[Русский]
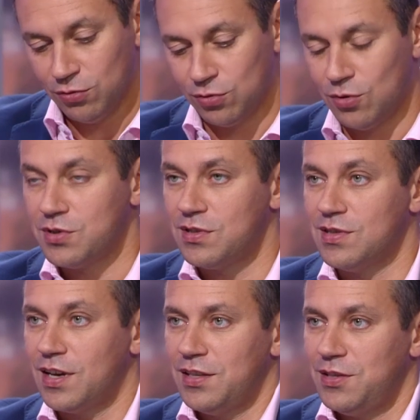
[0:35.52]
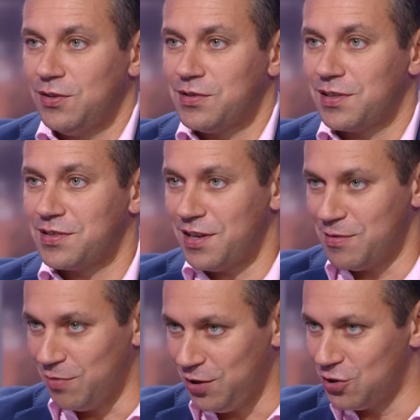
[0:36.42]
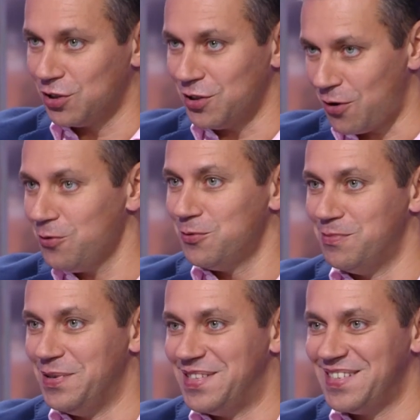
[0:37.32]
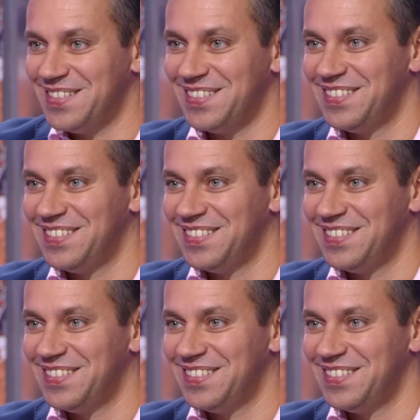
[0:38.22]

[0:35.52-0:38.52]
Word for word: Ну, то есть захотелось, так сказать, ближе к народу быть.